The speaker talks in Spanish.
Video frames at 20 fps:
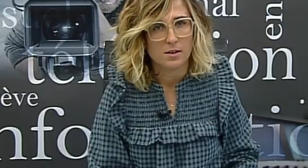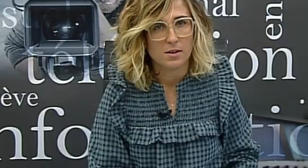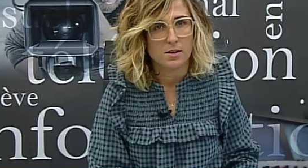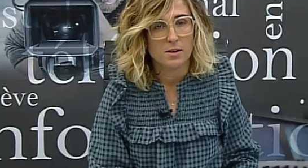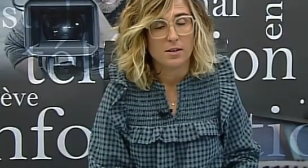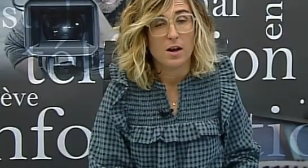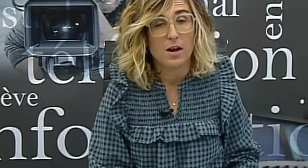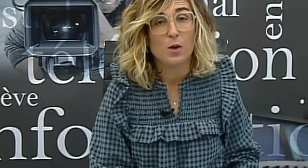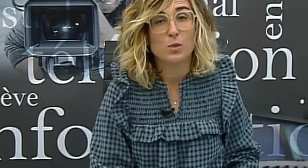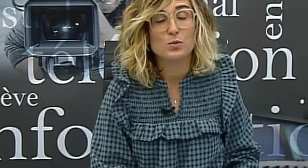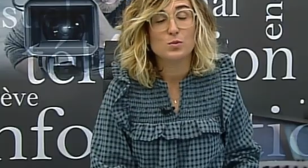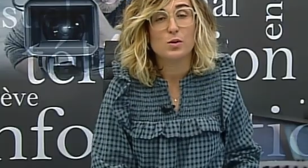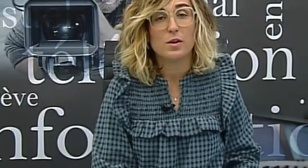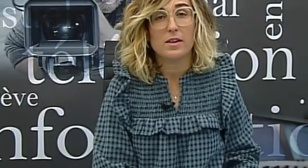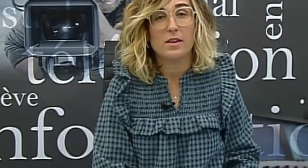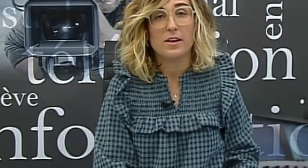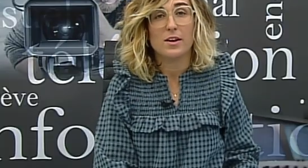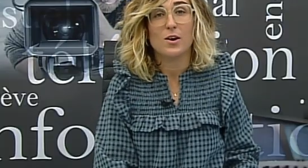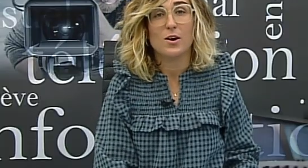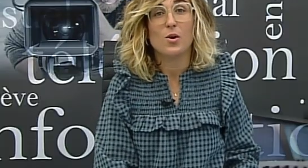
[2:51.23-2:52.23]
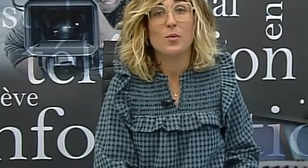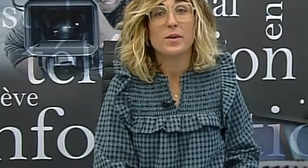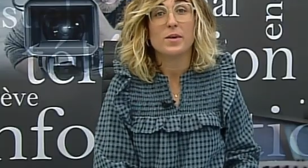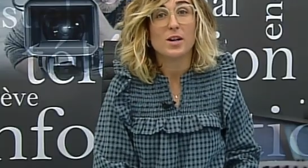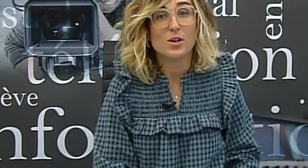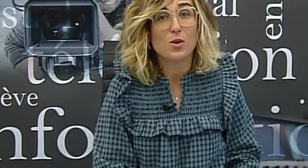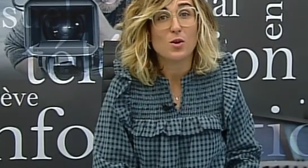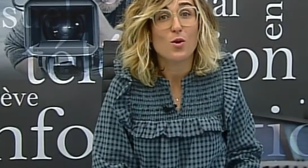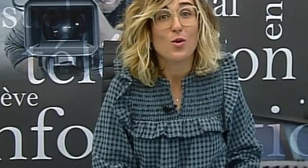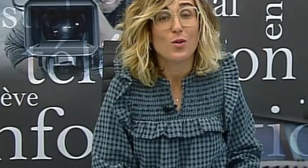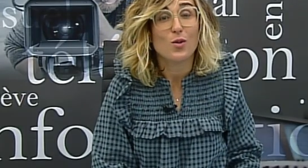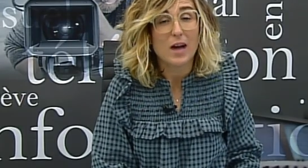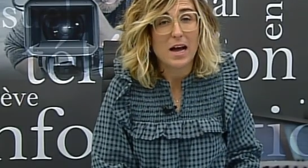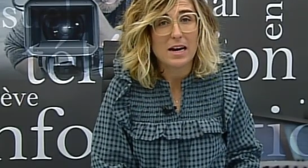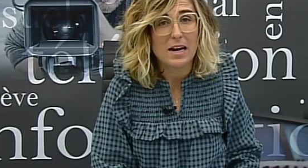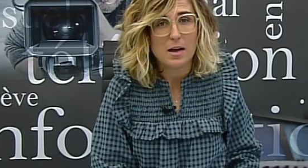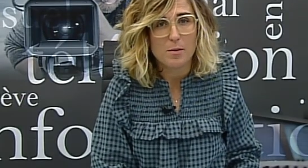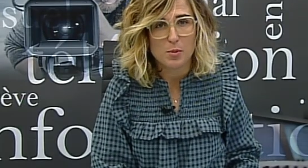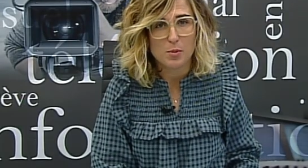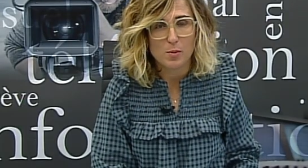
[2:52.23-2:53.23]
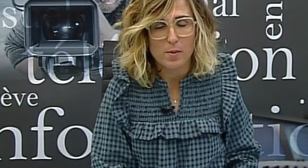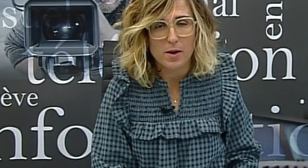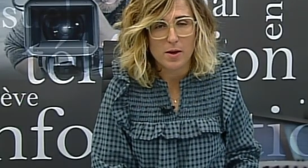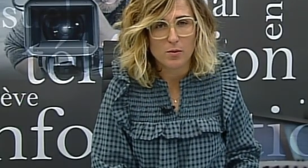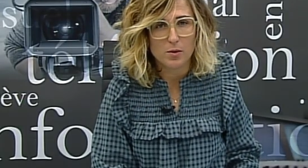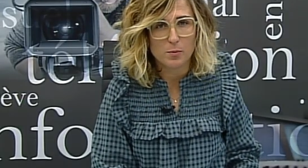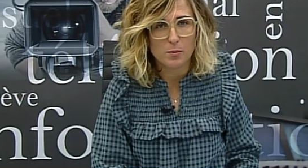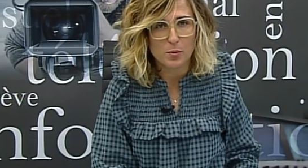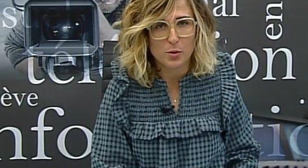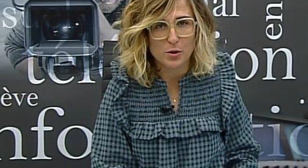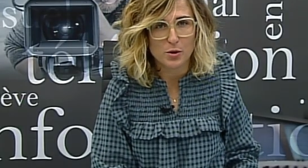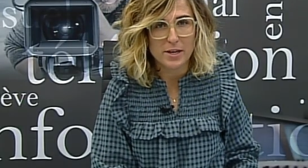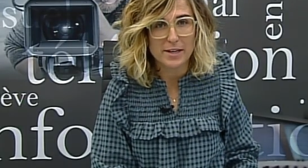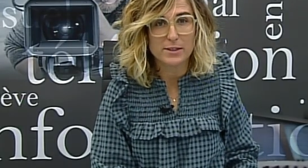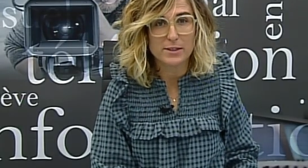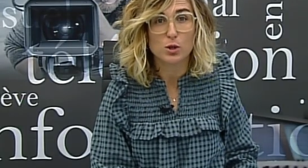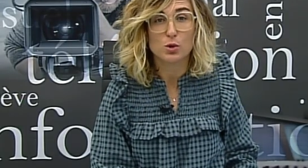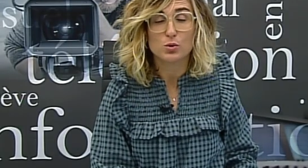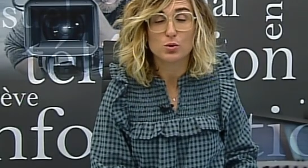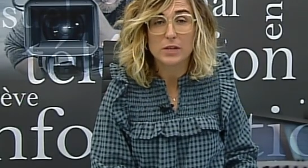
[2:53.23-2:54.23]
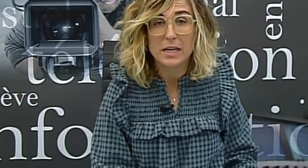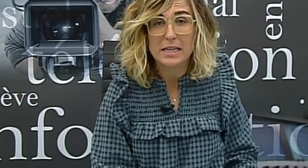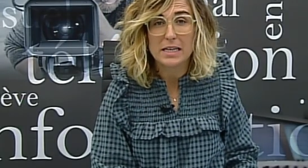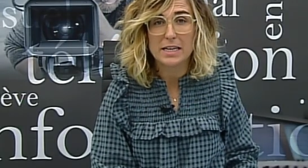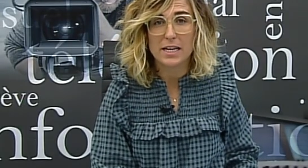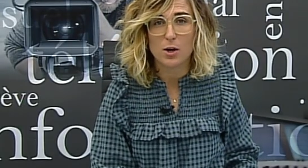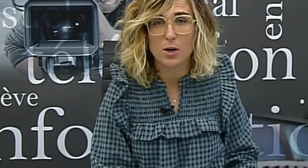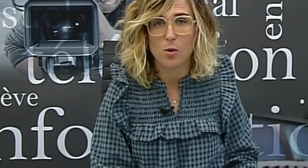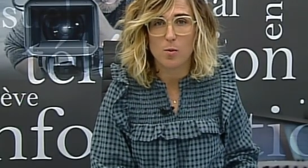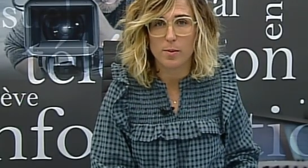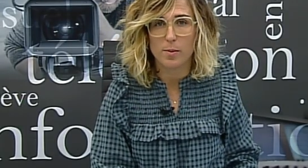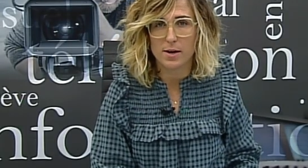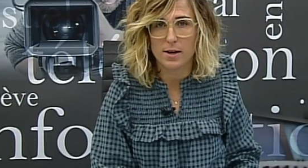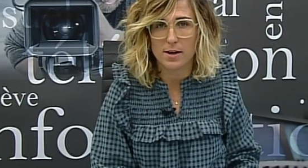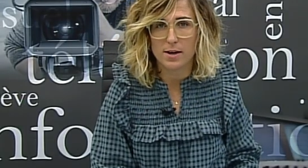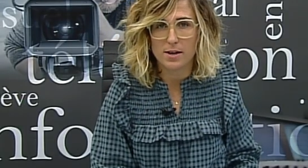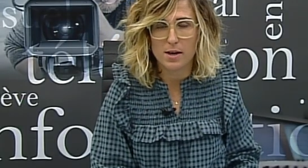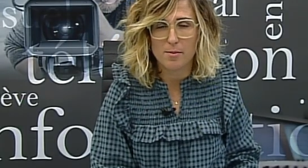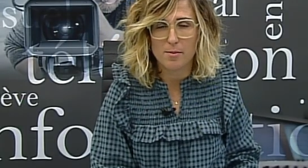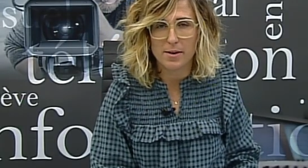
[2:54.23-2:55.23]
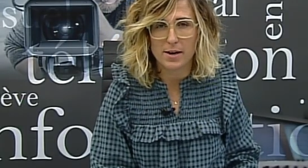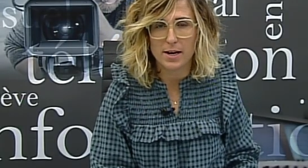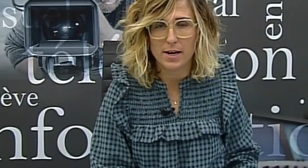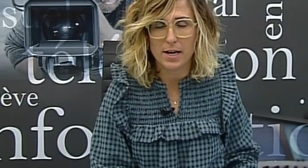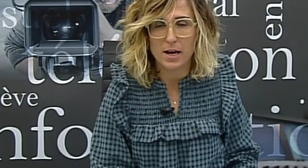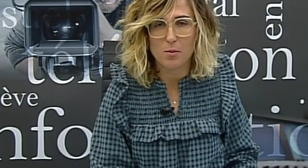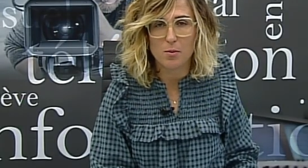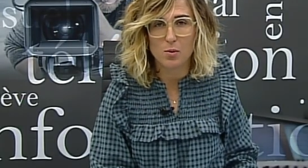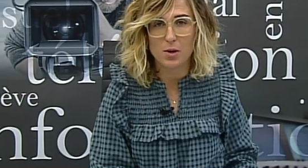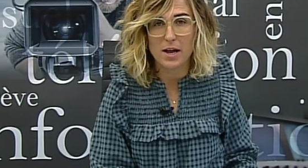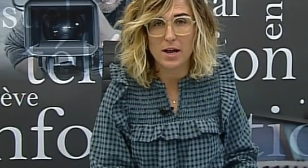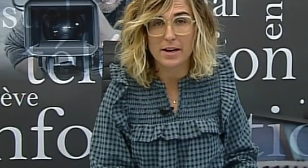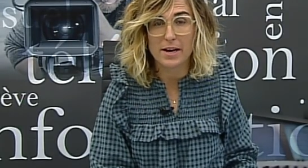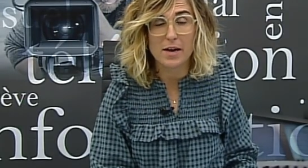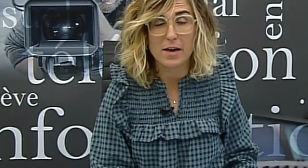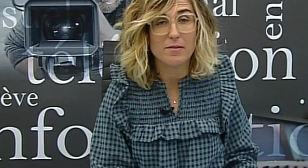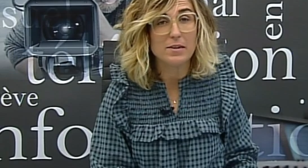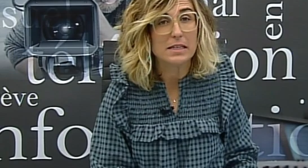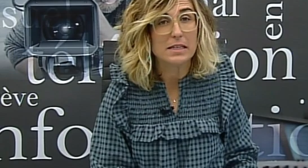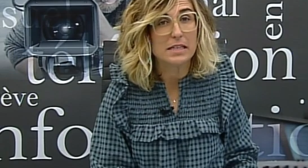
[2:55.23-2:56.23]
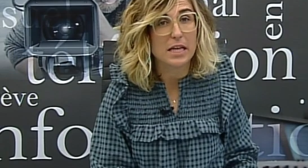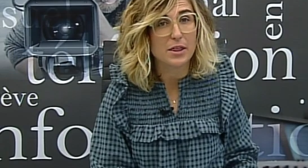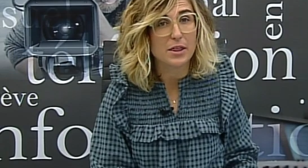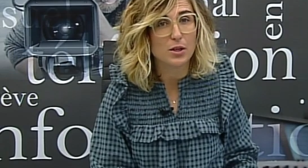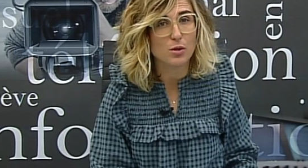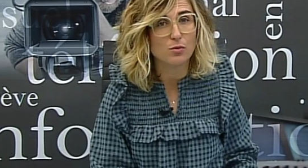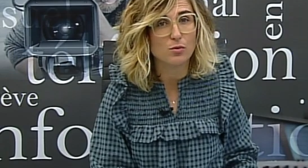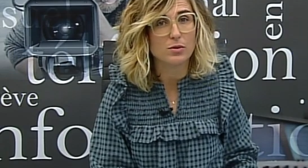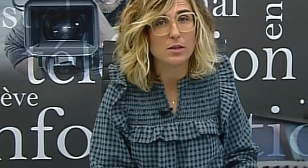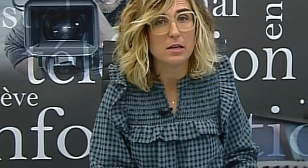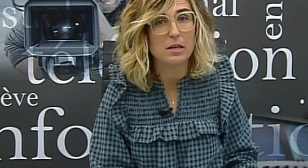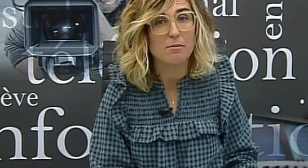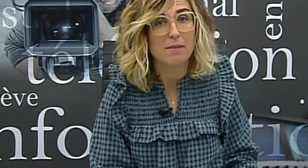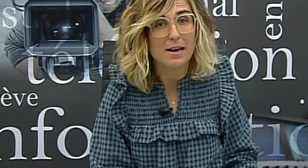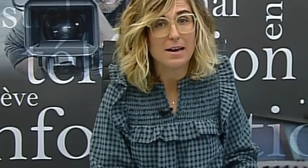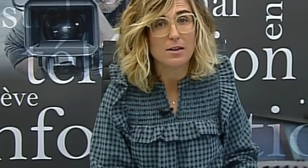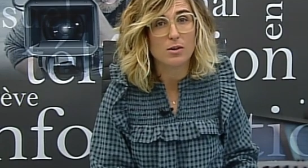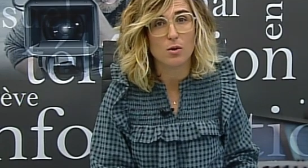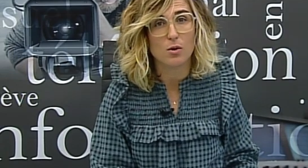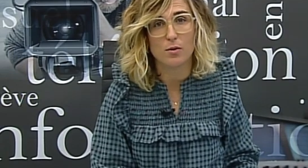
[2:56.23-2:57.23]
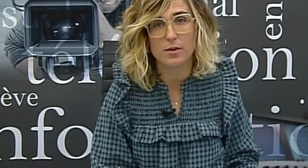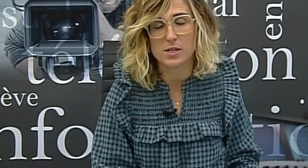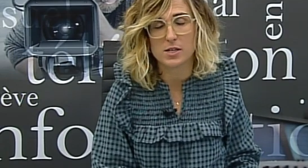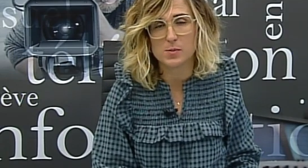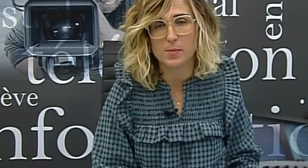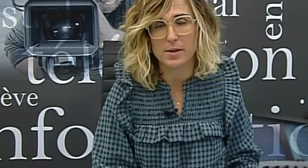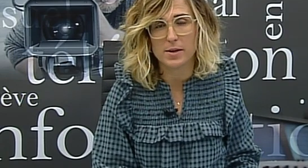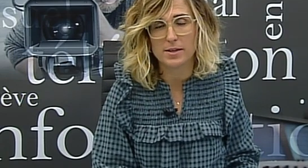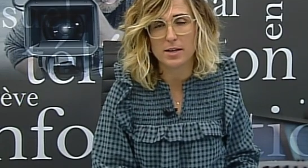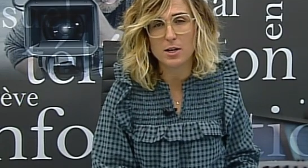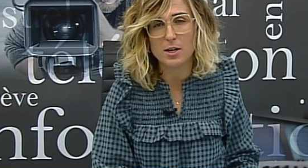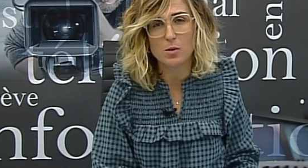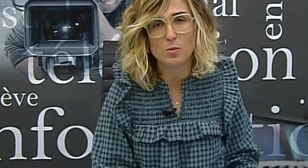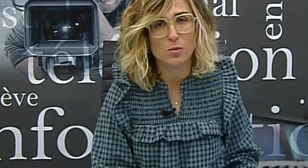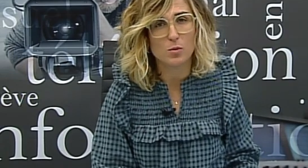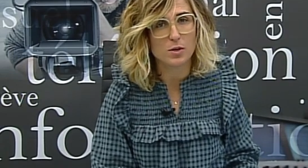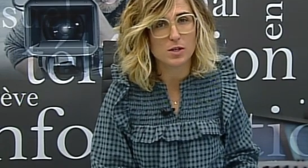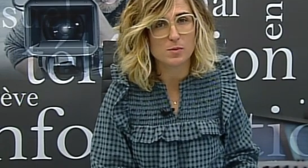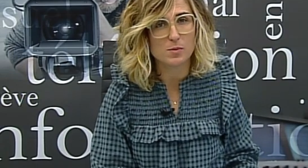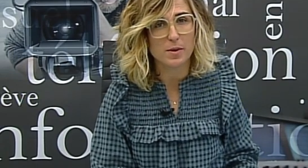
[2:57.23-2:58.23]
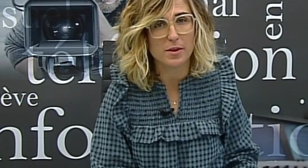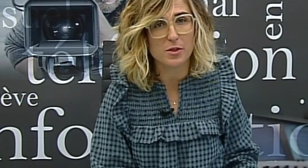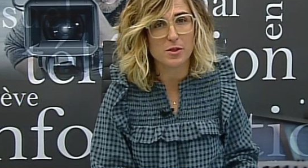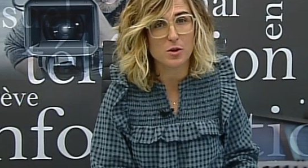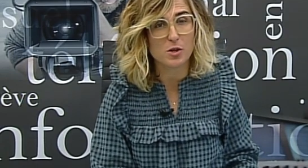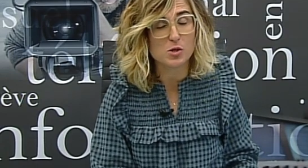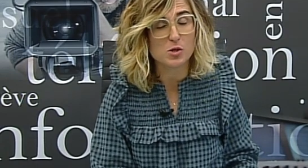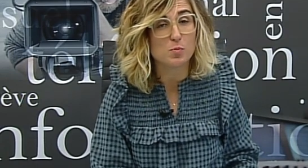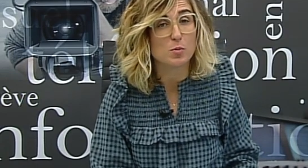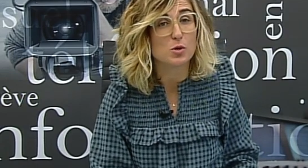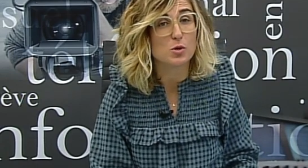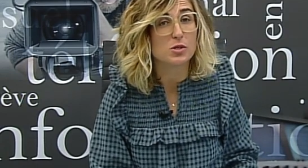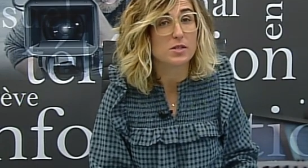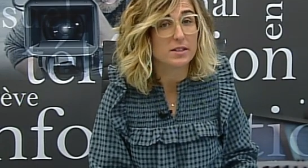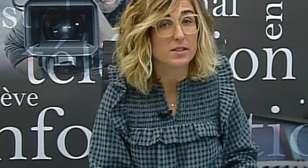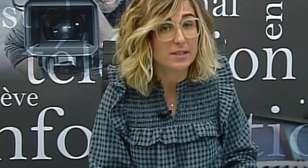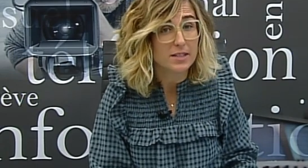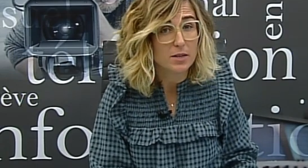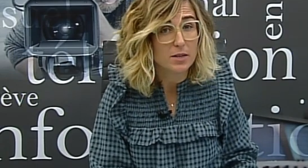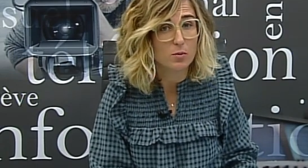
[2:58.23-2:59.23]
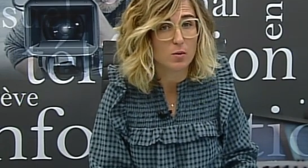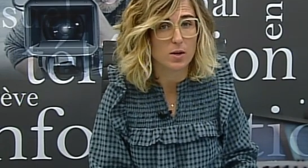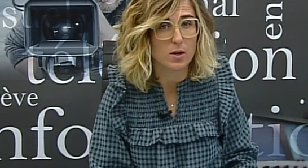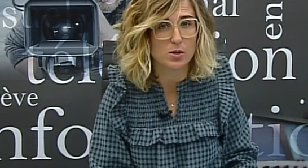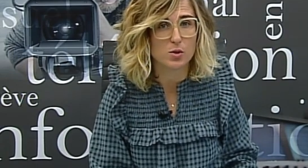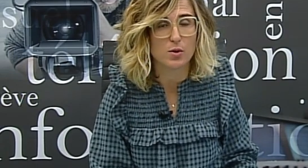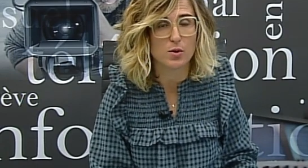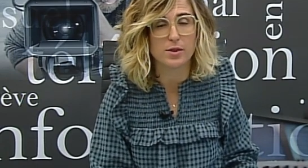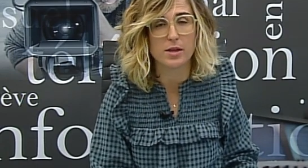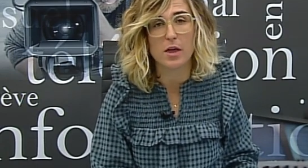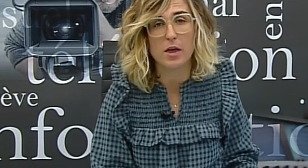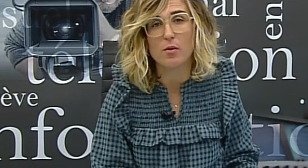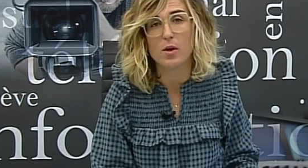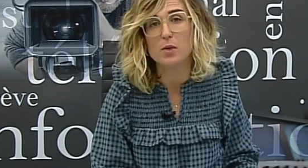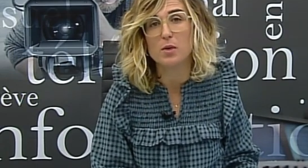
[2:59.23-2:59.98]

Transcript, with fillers: La Junta de Gobierno Local ha aprobado el proyecto técnico para llevar a cabo la rehabilitación del Banco de España como espacio expositivo asociado al